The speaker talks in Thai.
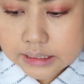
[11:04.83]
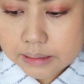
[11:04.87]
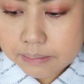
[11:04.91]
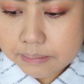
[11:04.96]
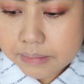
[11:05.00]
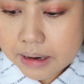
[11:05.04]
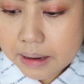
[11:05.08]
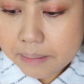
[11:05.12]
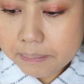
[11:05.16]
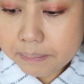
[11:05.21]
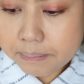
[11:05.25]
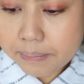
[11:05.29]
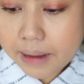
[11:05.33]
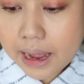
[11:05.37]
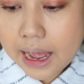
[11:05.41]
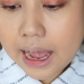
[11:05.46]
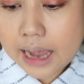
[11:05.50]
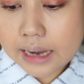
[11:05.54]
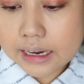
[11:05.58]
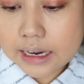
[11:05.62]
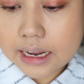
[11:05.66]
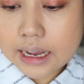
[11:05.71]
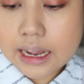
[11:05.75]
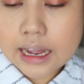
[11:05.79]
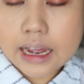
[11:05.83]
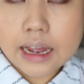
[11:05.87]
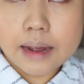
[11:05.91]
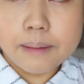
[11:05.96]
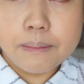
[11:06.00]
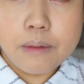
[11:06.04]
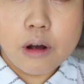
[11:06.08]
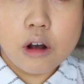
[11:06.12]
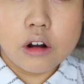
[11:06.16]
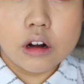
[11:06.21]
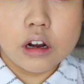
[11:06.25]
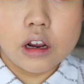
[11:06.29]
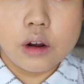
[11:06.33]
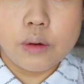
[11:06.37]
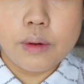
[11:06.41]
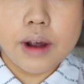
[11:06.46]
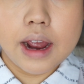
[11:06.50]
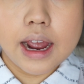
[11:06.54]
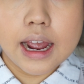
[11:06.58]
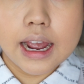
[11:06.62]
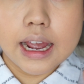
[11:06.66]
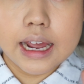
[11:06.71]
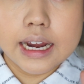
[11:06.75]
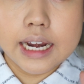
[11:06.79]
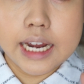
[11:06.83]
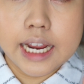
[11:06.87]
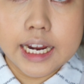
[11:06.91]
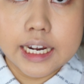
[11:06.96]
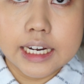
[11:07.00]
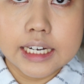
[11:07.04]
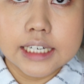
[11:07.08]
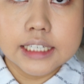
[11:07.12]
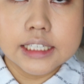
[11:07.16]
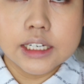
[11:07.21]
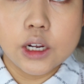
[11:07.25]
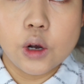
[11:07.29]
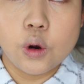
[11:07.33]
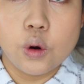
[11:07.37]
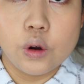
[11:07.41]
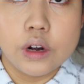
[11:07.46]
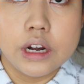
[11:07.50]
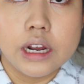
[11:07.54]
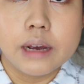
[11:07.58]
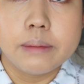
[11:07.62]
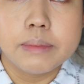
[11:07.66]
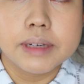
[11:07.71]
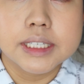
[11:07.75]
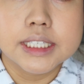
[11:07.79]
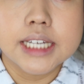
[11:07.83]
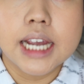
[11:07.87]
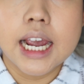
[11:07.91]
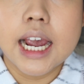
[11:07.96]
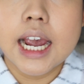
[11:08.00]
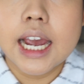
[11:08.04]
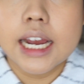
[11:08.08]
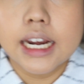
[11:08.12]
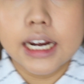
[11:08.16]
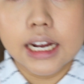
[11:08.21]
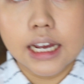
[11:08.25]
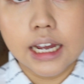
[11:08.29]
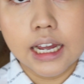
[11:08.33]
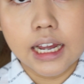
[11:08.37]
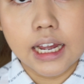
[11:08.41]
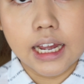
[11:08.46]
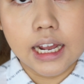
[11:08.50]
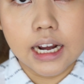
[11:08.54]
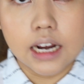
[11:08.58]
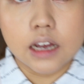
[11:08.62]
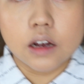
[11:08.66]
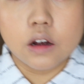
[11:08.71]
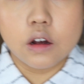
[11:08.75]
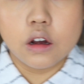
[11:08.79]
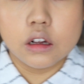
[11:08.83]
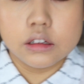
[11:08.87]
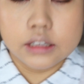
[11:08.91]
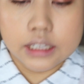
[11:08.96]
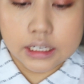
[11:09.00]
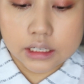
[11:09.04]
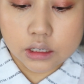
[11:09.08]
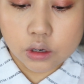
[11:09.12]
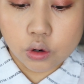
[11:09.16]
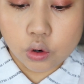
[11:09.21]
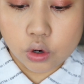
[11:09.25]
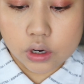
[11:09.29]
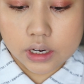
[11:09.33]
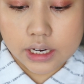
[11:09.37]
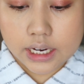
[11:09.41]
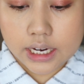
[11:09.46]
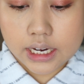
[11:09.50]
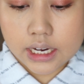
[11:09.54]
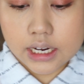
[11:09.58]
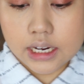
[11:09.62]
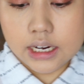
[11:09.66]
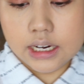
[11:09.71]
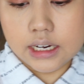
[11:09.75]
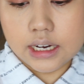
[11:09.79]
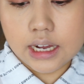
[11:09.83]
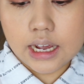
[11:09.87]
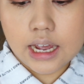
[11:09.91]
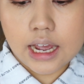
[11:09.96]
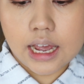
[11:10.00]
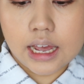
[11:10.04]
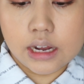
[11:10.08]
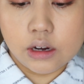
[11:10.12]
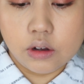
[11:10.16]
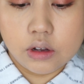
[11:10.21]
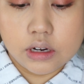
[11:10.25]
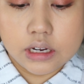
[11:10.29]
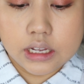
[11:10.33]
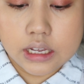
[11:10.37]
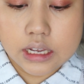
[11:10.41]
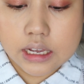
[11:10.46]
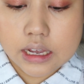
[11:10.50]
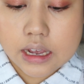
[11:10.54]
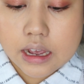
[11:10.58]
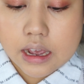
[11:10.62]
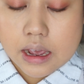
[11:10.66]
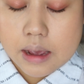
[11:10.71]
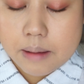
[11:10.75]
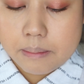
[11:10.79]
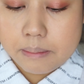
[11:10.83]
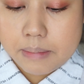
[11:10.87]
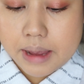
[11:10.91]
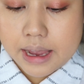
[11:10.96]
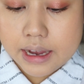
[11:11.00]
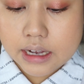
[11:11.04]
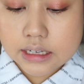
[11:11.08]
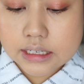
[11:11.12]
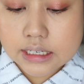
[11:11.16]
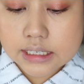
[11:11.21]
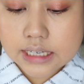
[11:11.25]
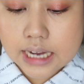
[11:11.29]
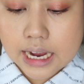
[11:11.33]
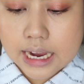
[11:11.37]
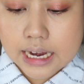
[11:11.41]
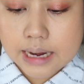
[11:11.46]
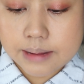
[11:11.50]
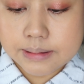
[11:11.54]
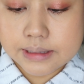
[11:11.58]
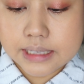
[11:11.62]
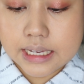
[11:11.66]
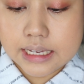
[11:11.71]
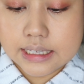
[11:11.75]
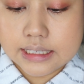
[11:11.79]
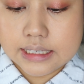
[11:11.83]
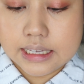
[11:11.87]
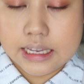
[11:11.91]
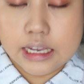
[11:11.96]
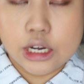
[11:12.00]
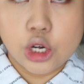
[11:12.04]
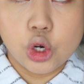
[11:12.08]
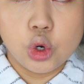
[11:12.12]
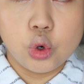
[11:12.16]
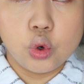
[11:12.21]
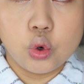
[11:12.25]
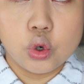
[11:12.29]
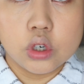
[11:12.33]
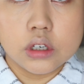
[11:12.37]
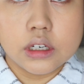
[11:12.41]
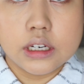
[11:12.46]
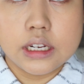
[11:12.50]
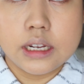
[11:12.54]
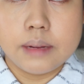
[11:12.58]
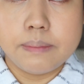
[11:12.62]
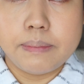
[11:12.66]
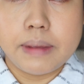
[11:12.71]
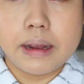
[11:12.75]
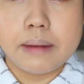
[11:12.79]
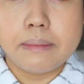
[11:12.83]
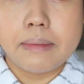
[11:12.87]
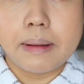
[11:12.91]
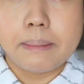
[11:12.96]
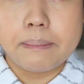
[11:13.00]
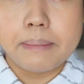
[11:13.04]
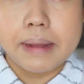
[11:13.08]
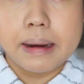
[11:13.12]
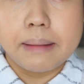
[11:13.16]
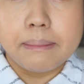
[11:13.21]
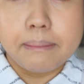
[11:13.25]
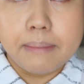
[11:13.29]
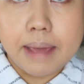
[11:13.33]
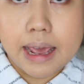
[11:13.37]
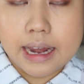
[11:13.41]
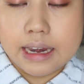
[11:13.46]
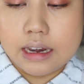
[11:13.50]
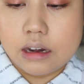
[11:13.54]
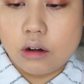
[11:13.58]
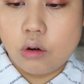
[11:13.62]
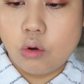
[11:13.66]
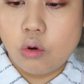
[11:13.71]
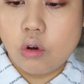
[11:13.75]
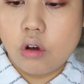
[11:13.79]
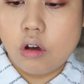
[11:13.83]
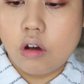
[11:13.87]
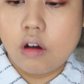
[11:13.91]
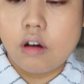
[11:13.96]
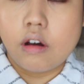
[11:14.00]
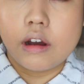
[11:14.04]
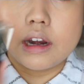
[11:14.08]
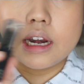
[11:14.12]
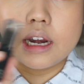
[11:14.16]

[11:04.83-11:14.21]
สำหรับปากนะคะ บอกเลยว่าเน้นโทนธรรมชาตินะคะ แล้วก็ติดโทนนิดนึงนะคะ โดยที่เมย์ก็จะใช้ลิปสติกสีนูดที่เป็นแบบแมตต์แมทลงก่อน